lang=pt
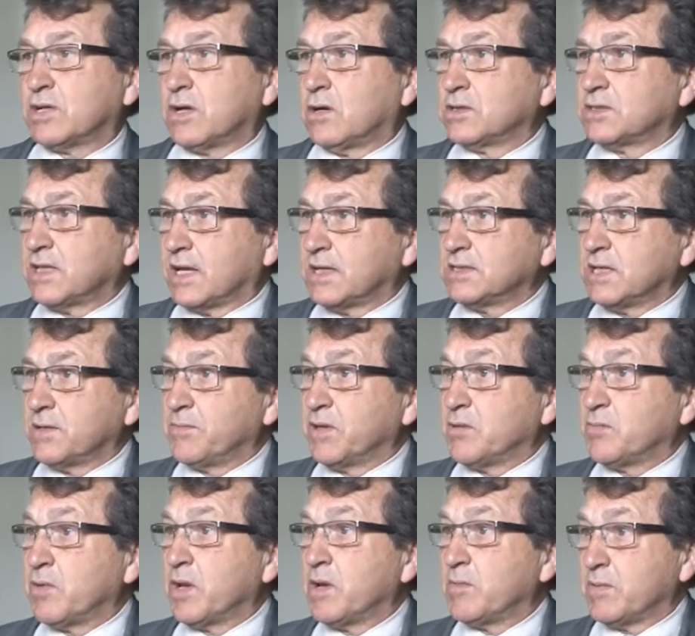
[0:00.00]
de Caldas está recebendo
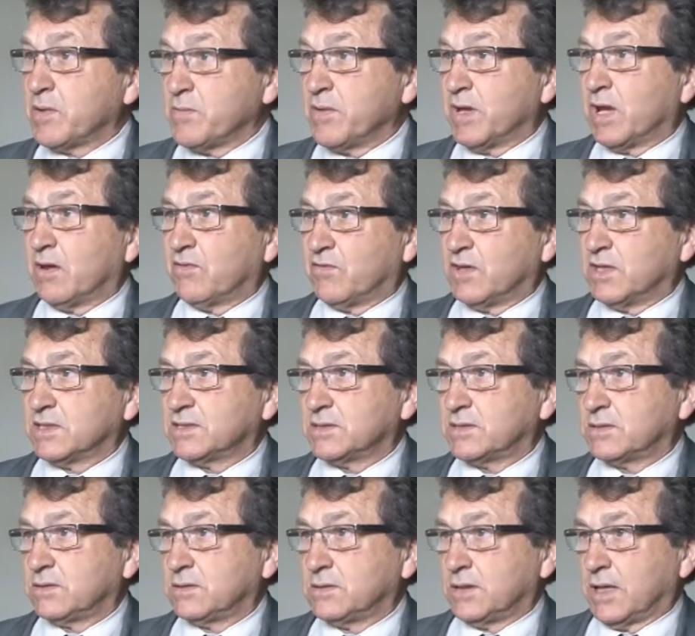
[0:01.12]
pela primeira vez,
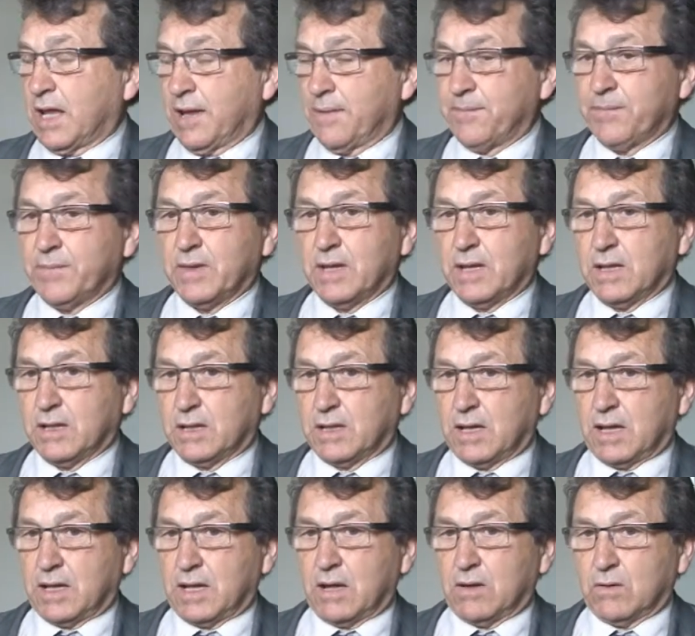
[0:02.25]
né?
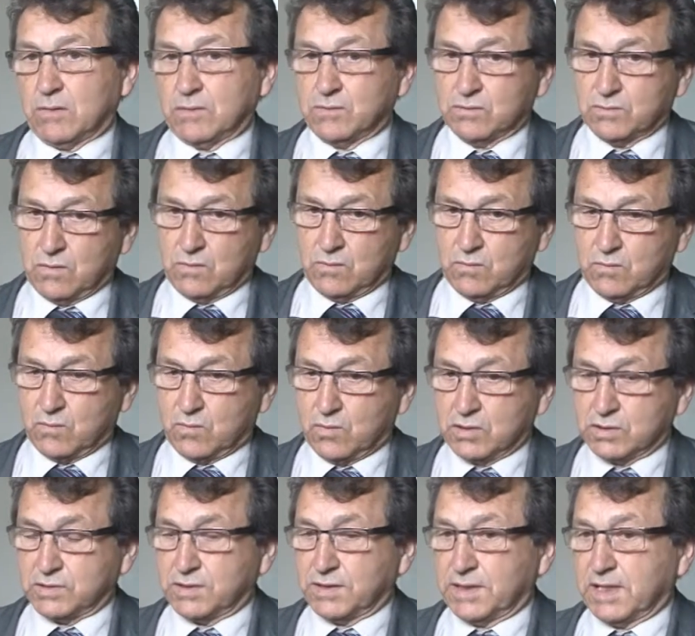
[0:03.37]
É um
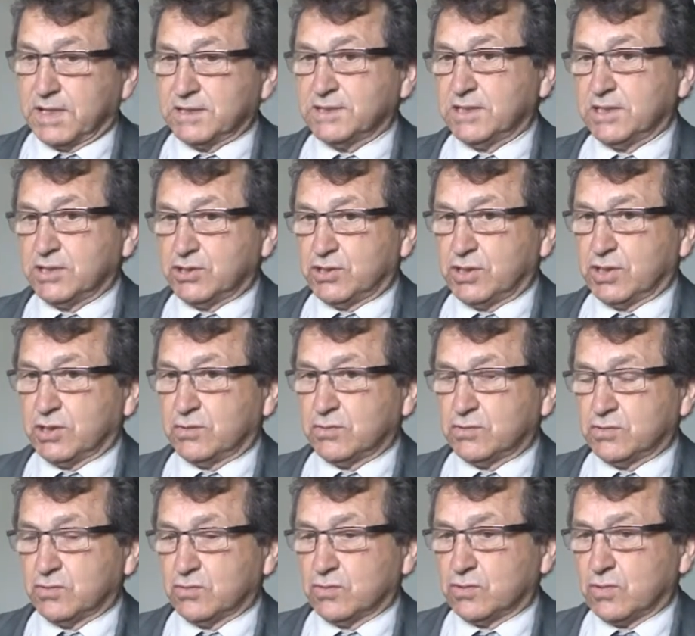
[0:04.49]
curso nesse sentido,
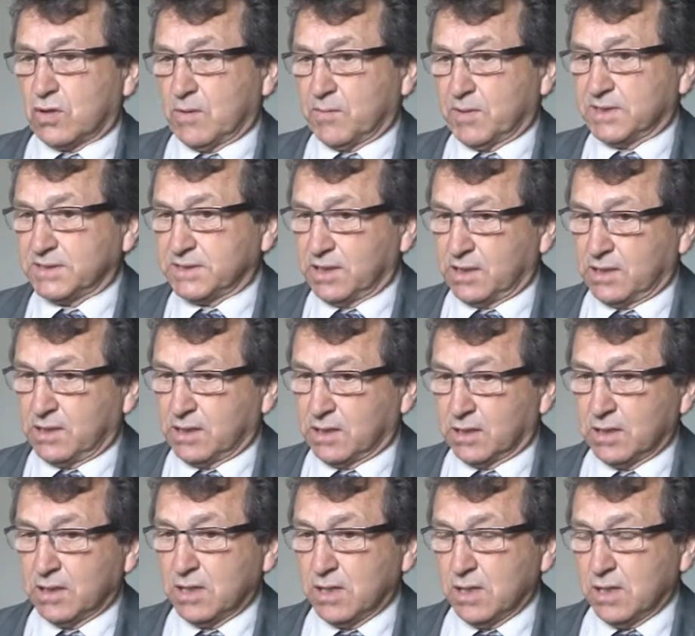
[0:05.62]
junto com a parceria
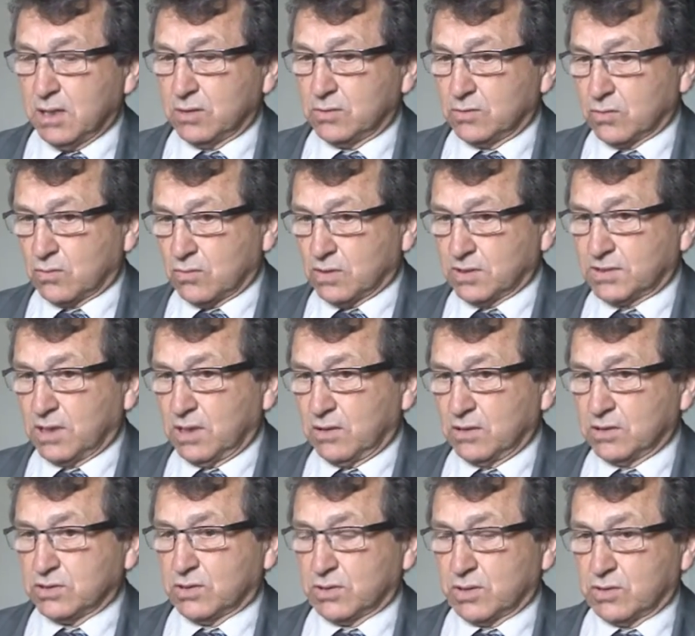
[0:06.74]
do Conselho
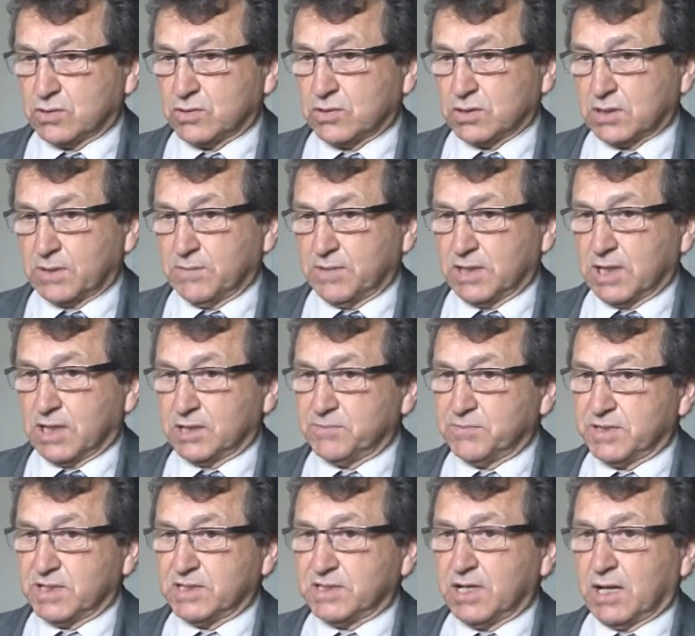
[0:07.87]
Regional de Contabilidade de
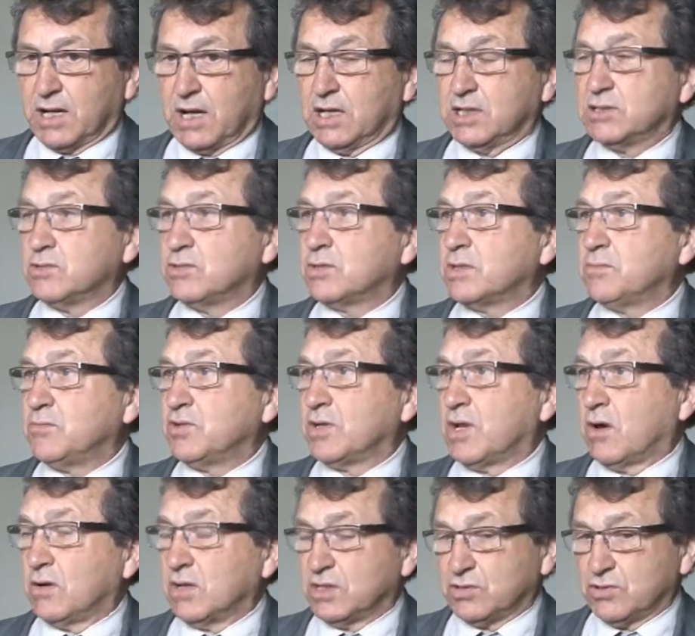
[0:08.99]
Minas Gerais e o
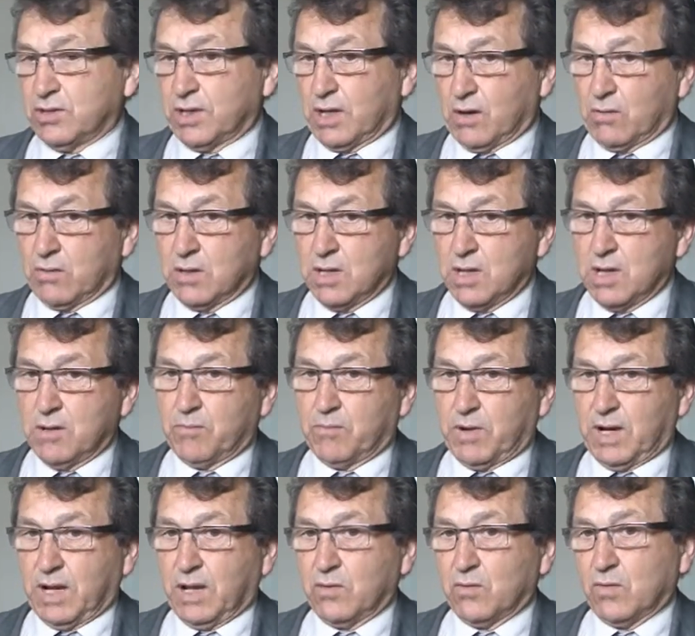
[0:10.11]
Tribunal Regional.
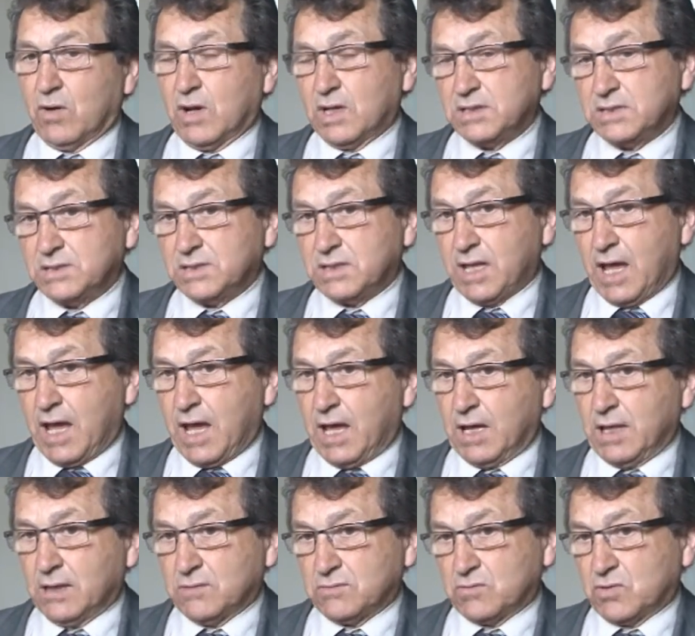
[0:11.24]
Para nós,
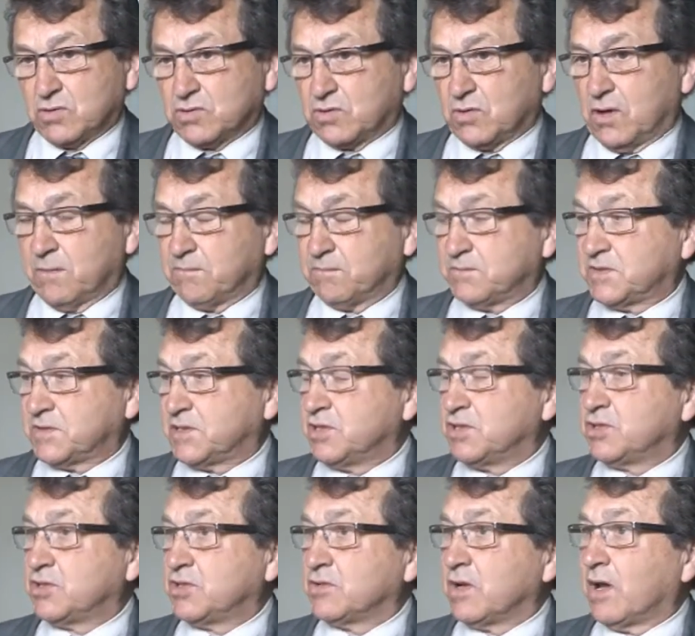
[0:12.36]
até eu estou
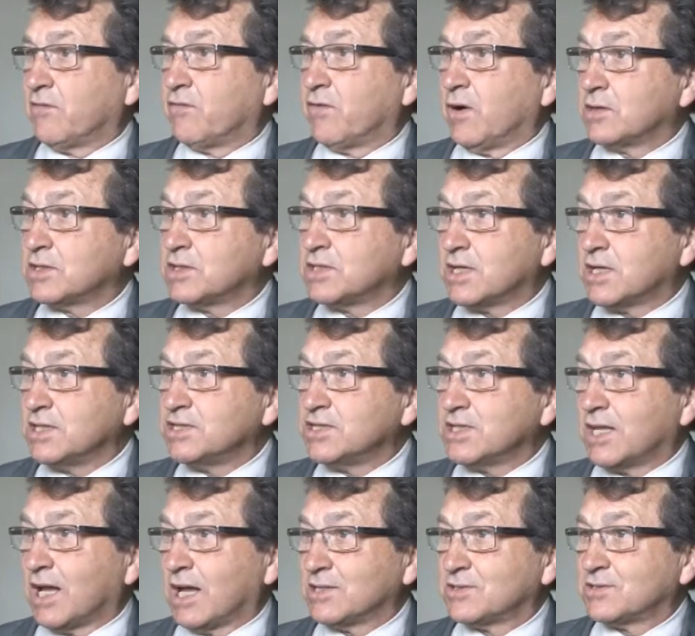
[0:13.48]
sentindo a falta de
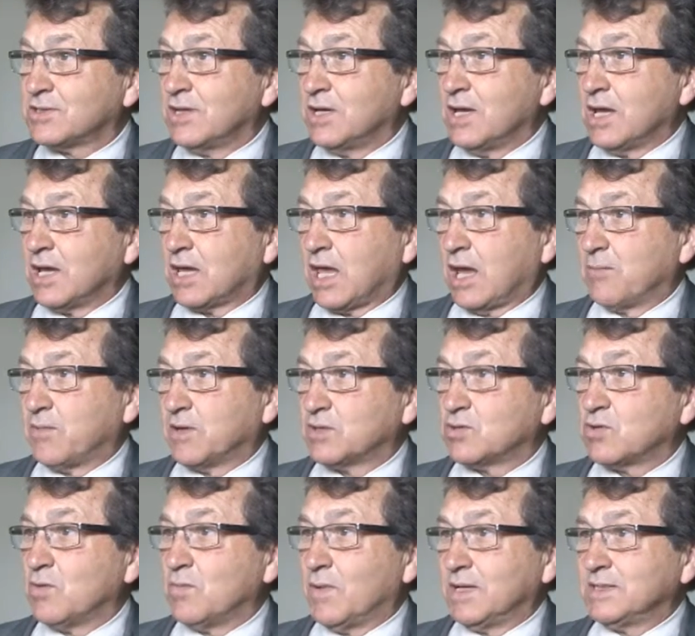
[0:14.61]
candidatos, que é a
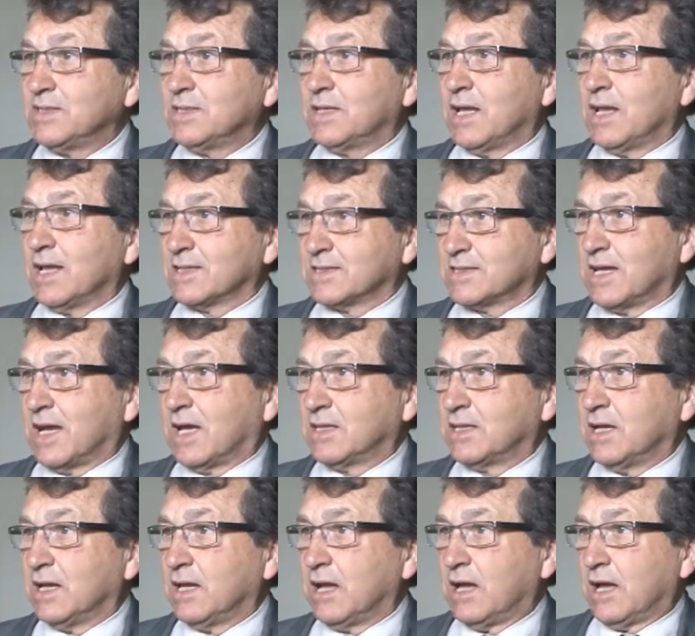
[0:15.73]
pessoa mais
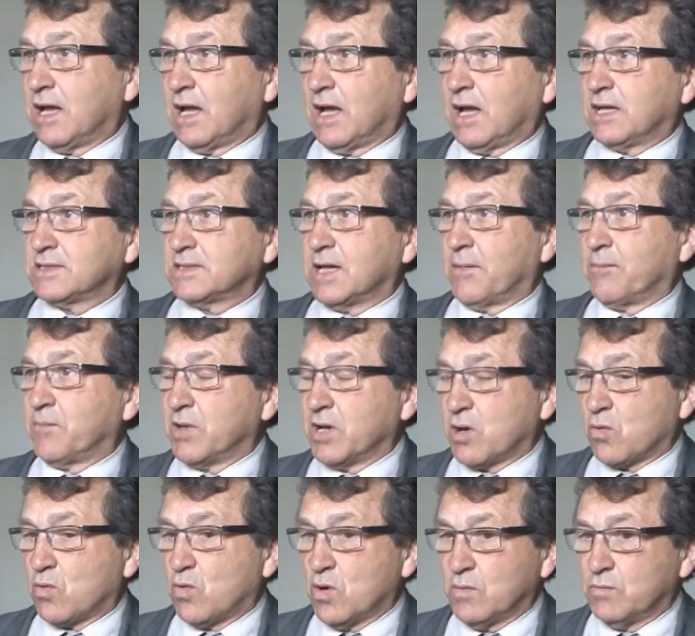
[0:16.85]
interessada a
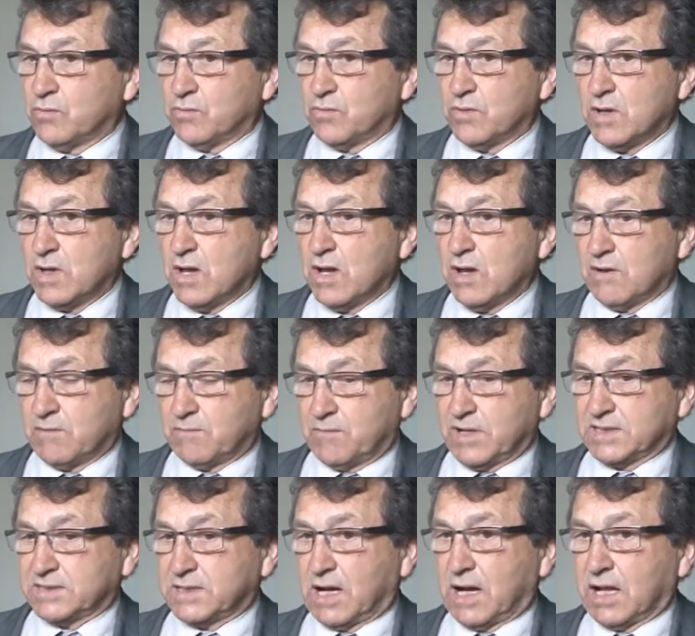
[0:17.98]
saber como
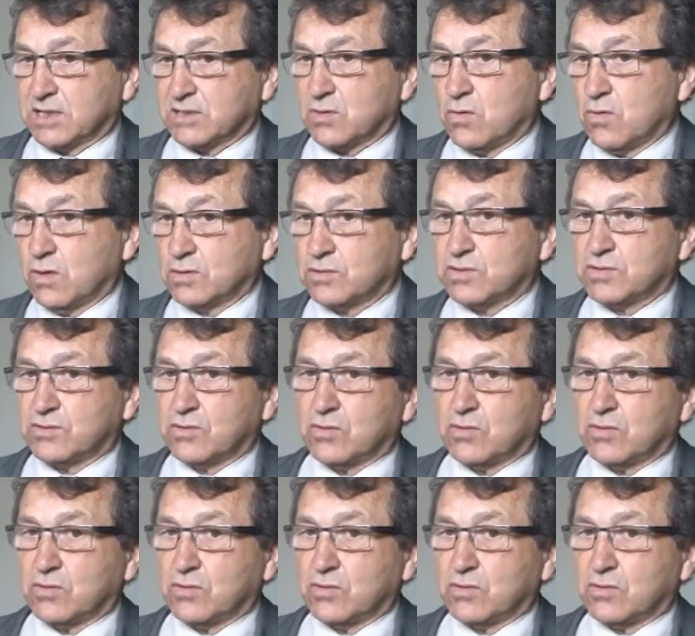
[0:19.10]
prestar as contas, os